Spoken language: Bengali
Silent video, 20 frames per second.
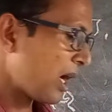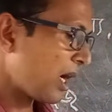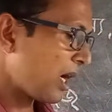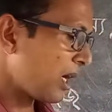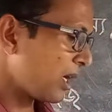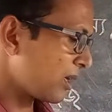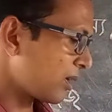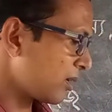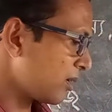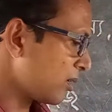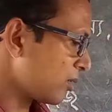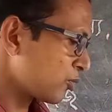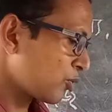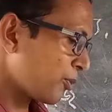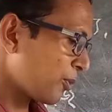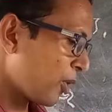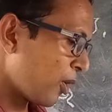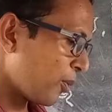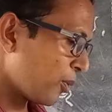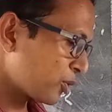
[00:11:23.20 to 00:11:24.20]
আর
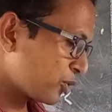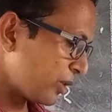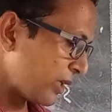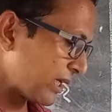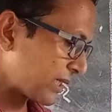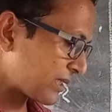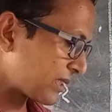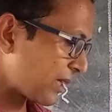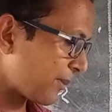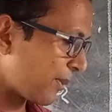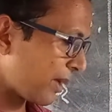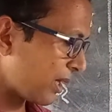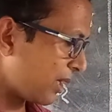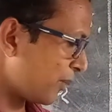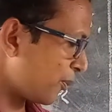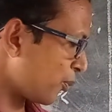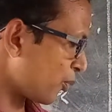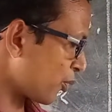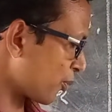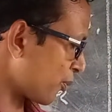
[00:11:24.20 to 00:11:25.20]
তোমরা অবশ্যই এক্সট্রা
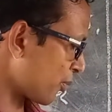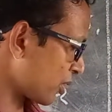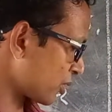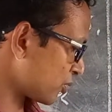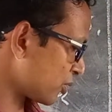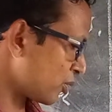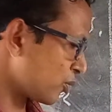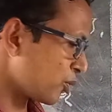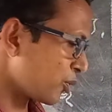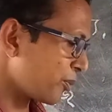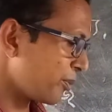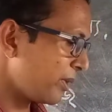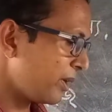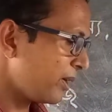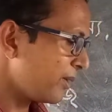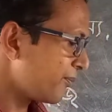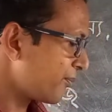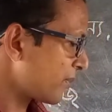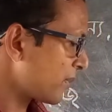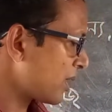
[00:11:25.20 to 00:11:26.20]
পারলে পড়াশোনা করবে
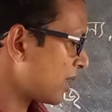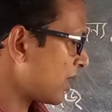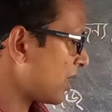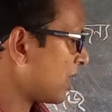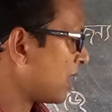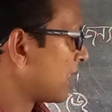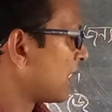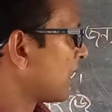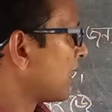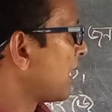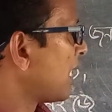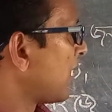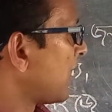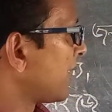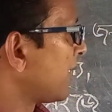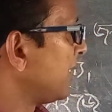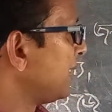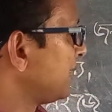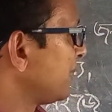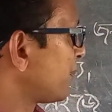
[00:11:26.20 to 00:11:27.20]

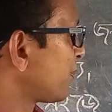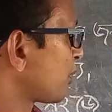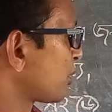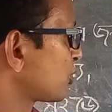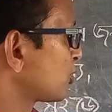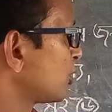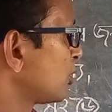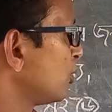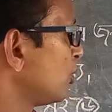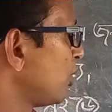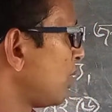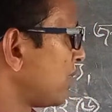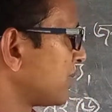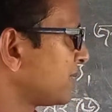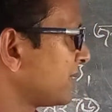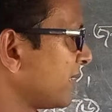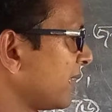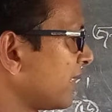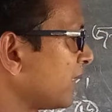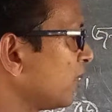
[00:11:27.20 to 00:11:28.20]
আর এই যে প্রশ্নগুলো
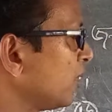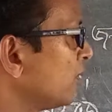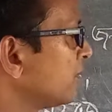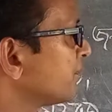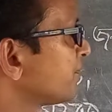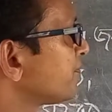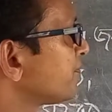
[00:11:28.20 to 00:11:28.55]
আছে না এগুলো